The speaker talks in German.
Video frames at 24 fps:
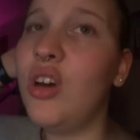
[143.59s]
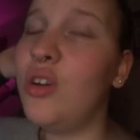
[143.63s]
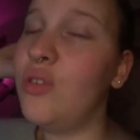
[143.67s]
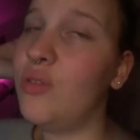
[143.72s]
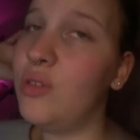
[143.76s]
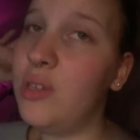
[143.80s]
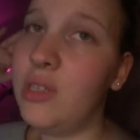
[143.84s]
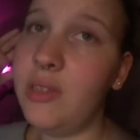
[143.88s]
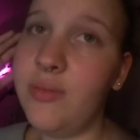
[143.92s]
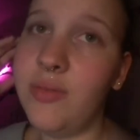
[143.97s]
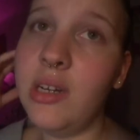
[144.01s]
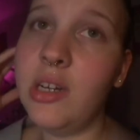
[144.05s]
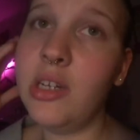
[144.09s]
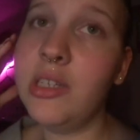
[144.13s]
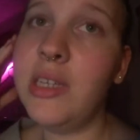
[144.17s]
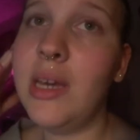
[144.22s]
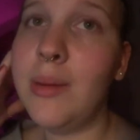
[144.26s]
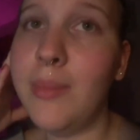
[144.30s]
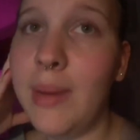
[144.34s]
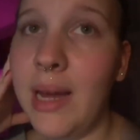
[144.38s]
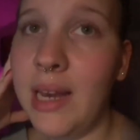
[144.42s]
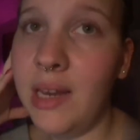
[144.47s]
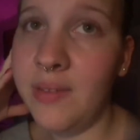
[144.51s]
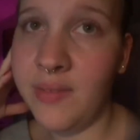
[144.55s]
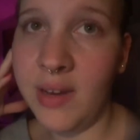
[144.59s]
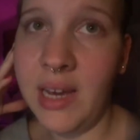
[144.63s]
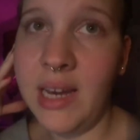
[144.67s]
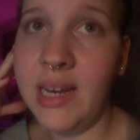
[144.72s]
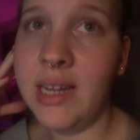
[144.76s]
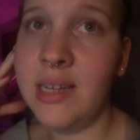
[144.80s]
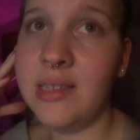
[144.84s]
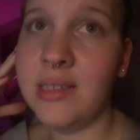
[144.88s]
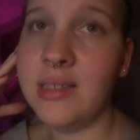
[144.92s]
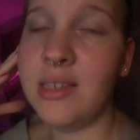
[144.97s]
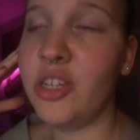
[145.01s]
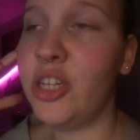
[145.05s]
Und ich will euch ja meine
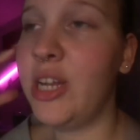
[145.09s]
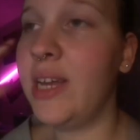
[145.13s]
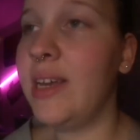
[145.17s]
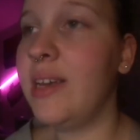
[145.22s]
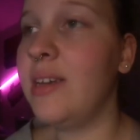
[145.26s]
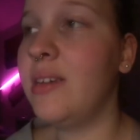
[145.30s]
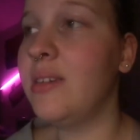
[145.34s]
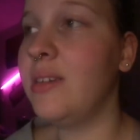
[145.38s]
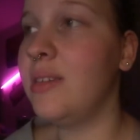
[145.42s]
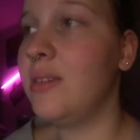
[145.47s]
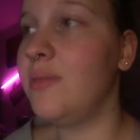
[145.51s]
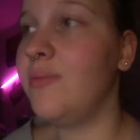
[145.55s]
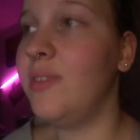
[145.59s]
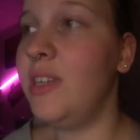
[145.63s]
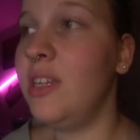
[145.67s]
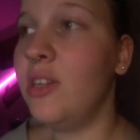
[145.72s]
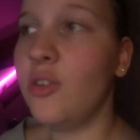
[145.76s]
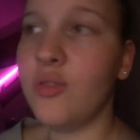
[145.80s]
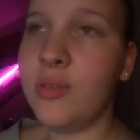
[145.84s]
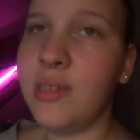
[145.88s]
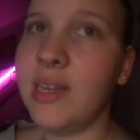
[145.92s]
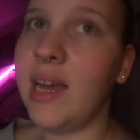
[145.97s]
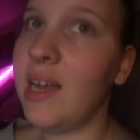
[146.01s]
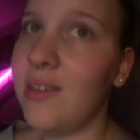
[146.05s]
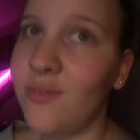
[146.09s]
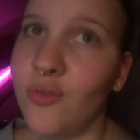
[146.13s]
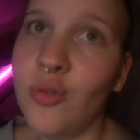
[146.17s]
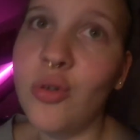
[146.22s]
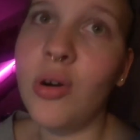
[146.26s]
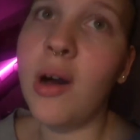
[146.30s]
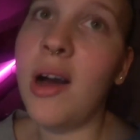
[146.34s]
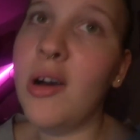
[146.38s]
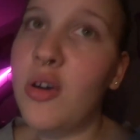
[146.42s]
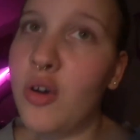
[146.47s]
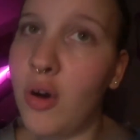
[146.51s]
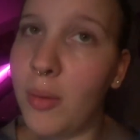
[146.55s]
Weihnachtsgeschenke, das Video zeigen,
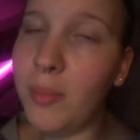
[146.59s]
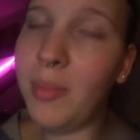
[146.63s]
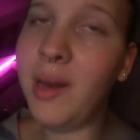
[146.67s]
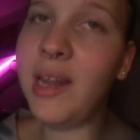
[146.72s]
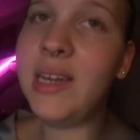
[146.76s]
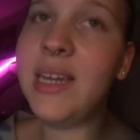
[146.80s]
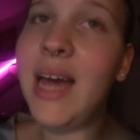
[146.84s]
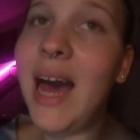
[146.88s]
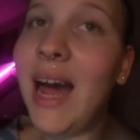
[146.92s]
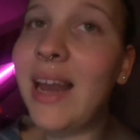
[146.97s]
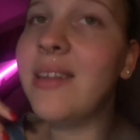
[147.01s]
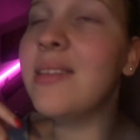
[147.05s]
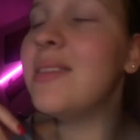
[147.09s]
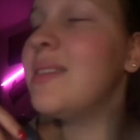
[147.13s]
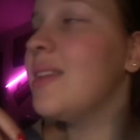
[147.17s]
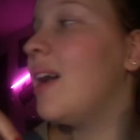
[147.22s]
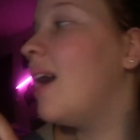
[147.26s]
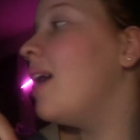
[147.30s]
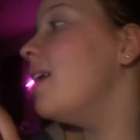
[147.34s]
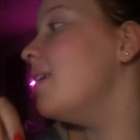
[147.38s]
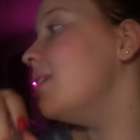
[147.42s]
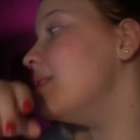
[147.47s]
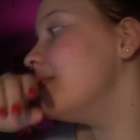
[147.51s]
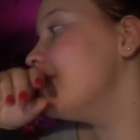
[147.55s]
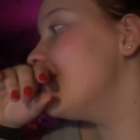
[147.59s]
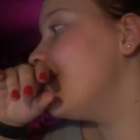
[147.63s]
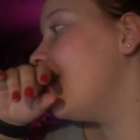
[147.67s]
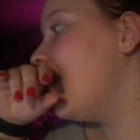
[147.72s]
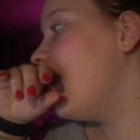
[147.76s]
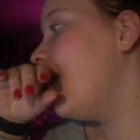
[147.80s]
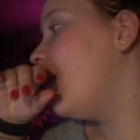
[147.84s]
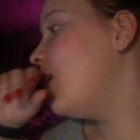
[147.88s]
wo komplett alles da ist.